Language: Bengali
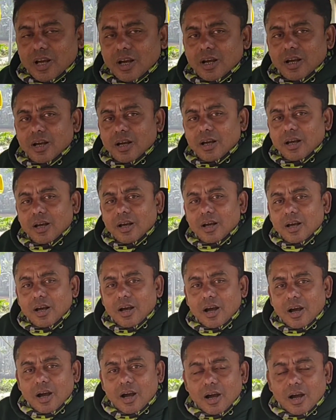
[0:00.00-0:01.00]
আর ফোন নাম্বারটা একটু
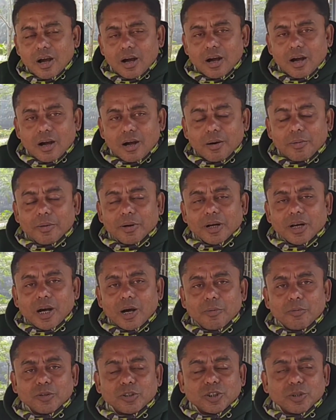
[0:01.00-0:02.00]
বলে দিন আমার
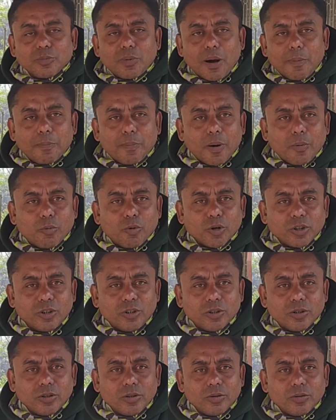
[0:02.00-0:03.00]
নাম হচ্ছে বাপ্পা
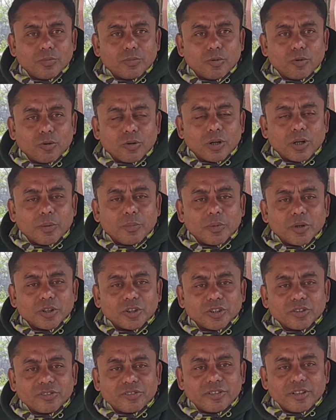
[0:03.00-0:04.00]
বৈদ্য ফোন
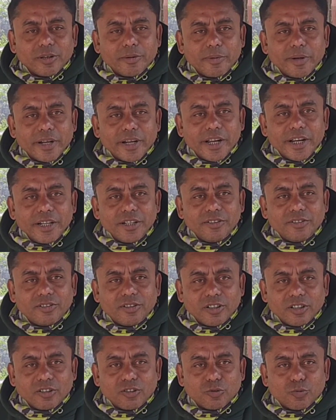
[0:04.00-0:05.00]
নাম্বার হচ্ছে সেভেন এইট